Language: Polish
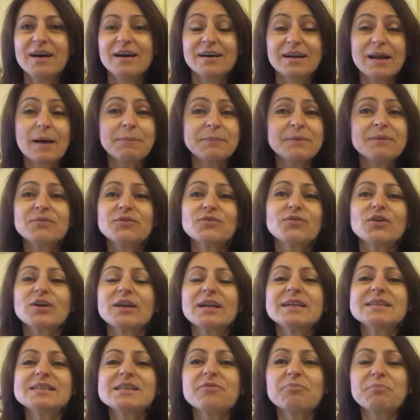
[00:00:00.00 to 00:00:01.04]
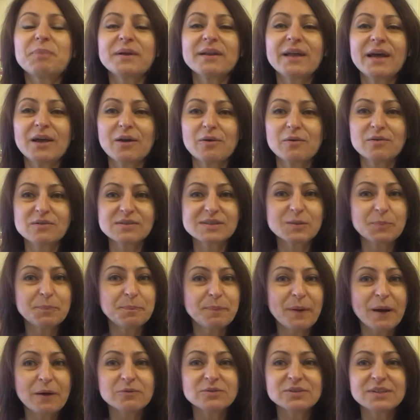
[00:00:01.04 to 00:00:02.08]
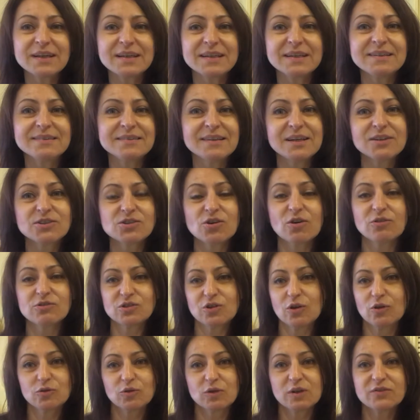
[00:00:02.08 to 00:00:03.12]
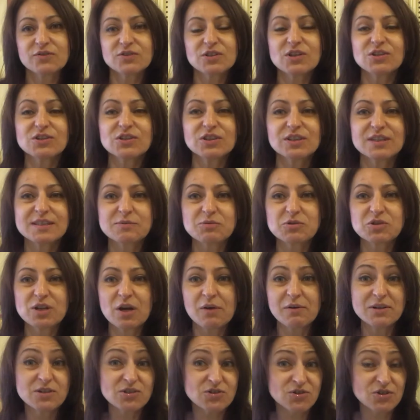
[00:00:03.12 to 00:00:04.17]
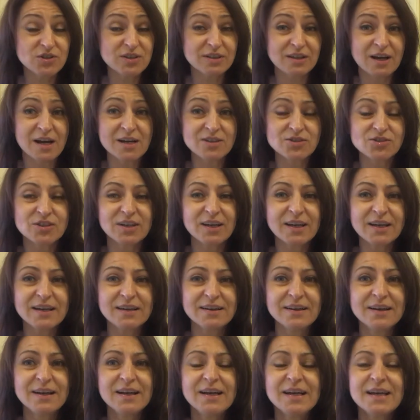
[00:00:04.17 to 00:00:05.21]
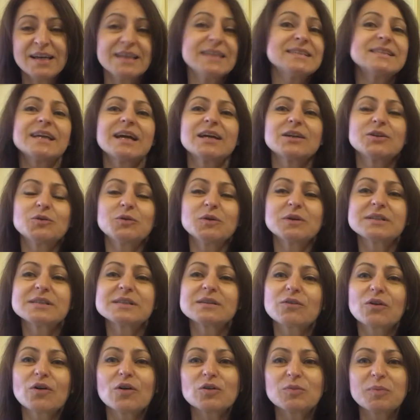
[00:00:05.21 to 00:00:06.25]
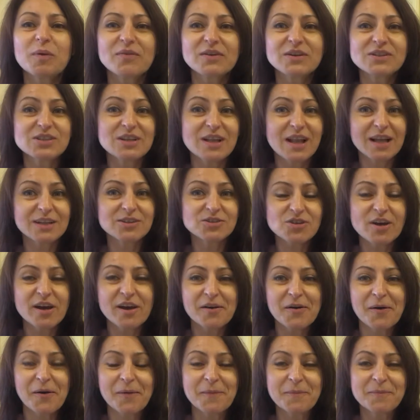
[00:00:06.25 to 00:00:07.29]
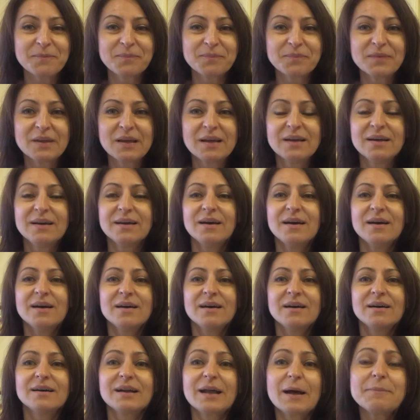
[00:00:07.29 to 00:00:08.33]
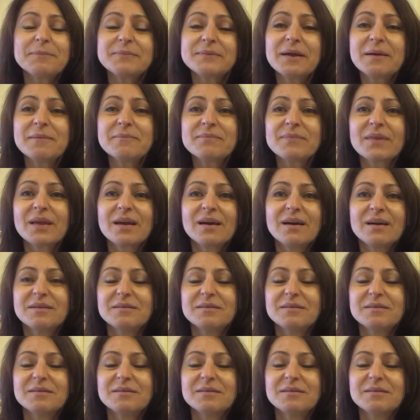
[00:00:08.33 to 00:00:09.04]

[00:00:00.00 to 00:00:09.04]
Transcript: Raptem w Twoje ręce wpadają zupełnie inne książki, o których wcześniej nie słyszałaś. Czytasz je i znajdujesz swoją odpowiedź dlaczego. Raptem